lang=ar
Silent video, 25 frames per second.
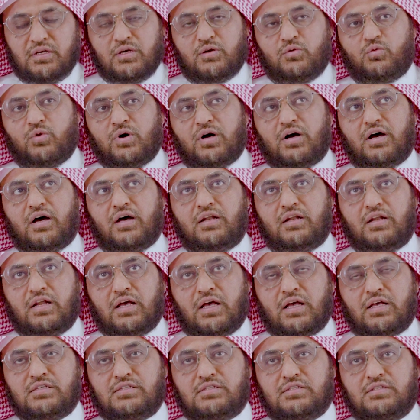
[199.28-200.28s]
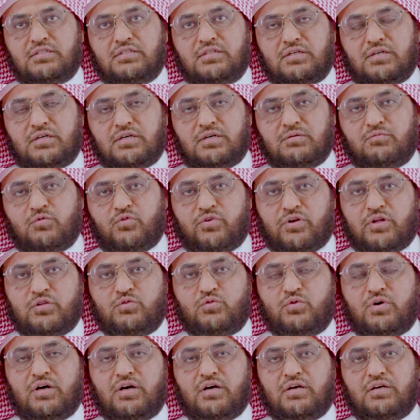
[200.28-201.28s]
والناس
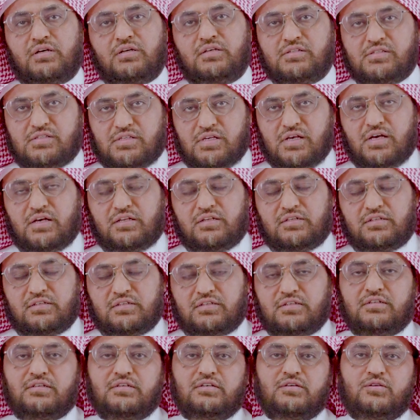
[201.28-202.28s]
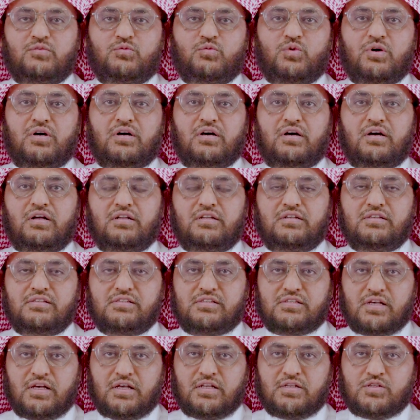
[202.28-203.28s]
مفردها إنسان
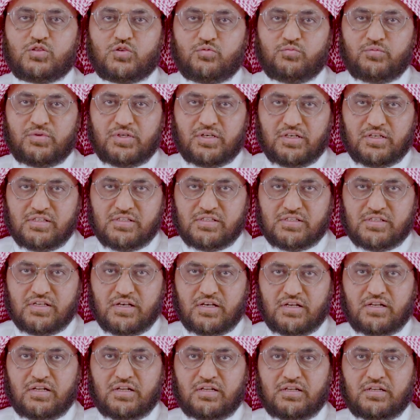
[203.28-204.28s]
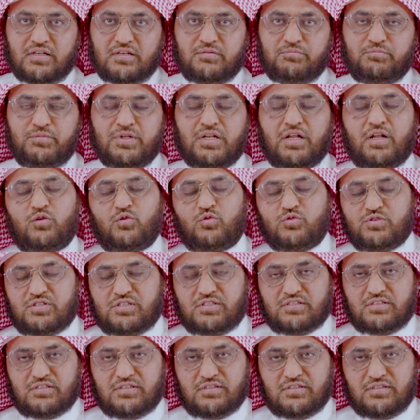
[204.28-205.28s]
والإنسان سمي إنسانا من
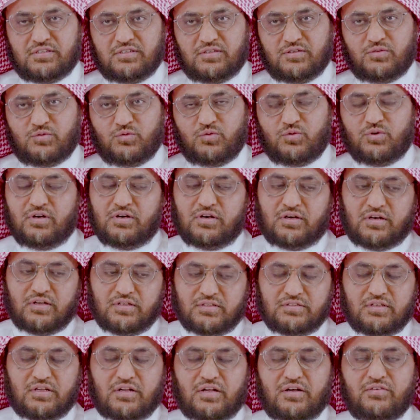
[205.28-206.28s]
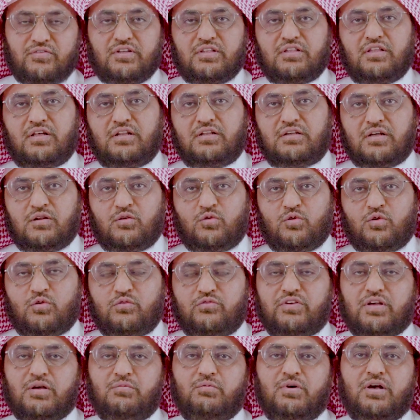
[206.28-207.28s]
الأنس وقد جرى في ذلك
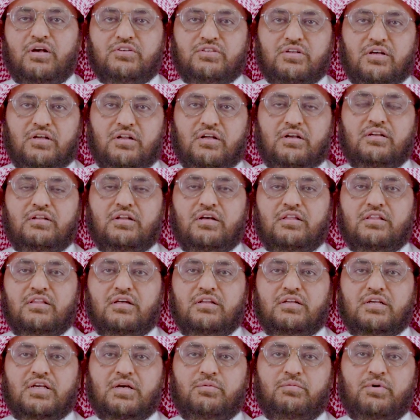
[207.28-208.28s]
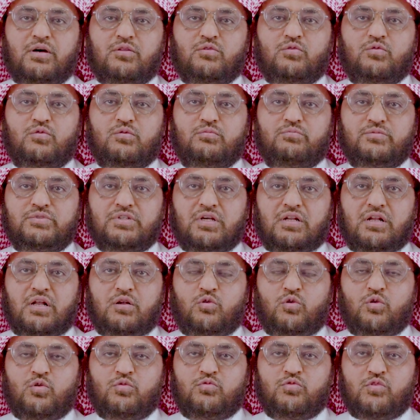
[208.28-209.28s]
الخلف كما أشار إلى ذلك بعضهم جرى
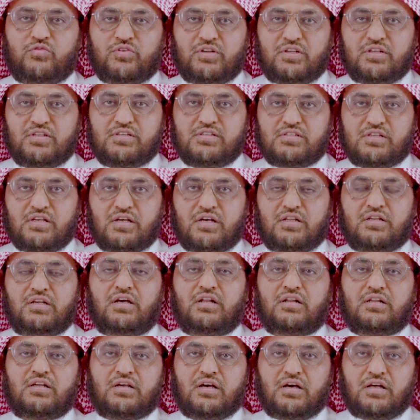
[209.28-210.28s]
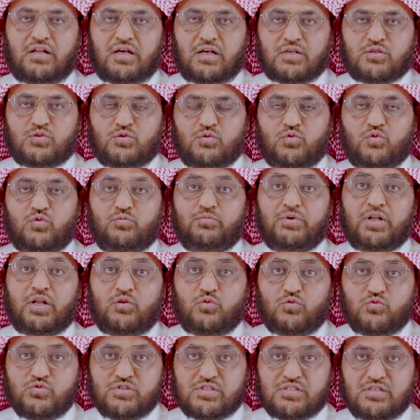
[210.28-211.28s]
الخلف في الإنسان هل كان أصله من
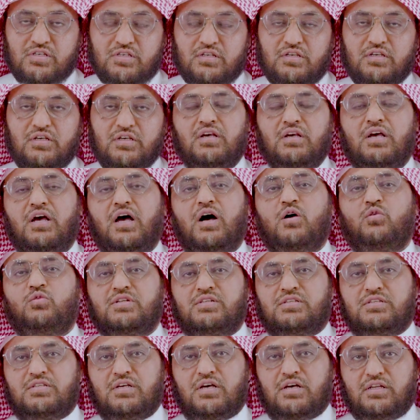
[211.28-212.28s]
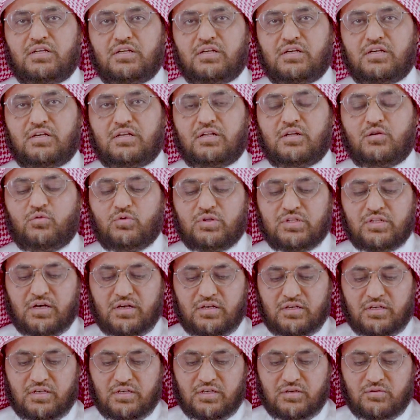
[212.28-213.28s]
الأنس أو نسيانه
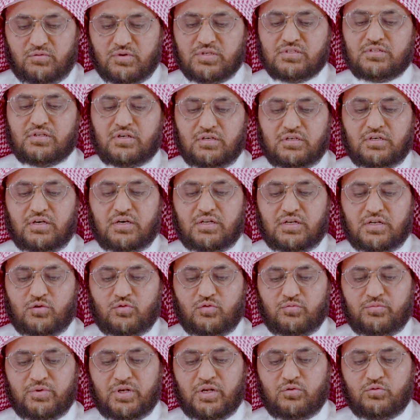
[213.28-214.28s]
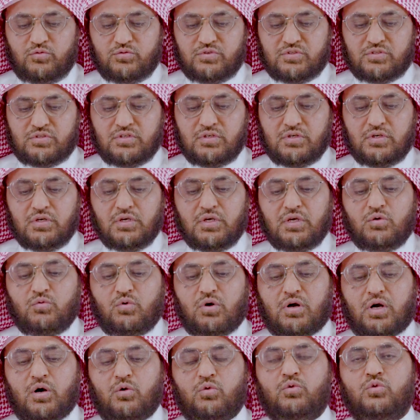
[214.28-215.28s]
للودائع وصحيح أنه من الأنس
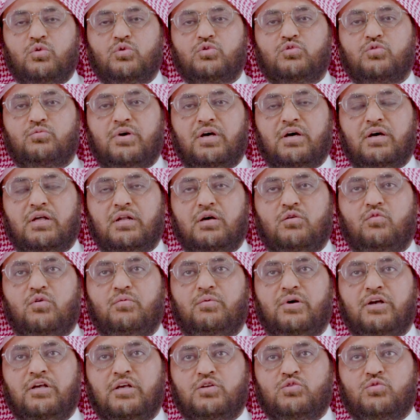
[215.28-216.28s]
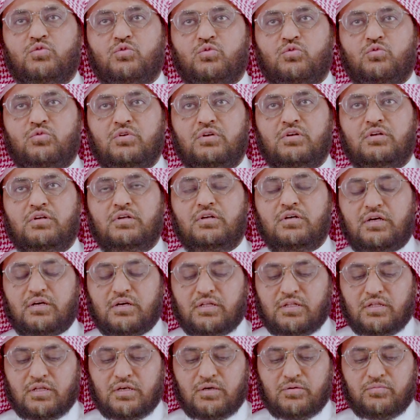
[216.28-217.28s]
وقوله سبحانه وما يشعرون
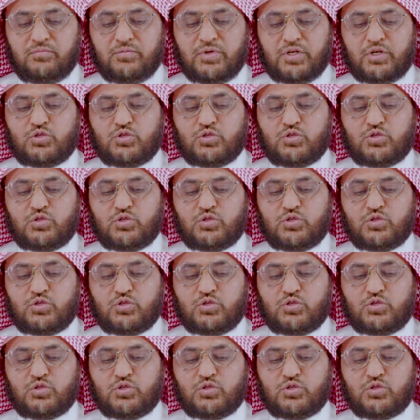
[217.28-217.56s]
هذا من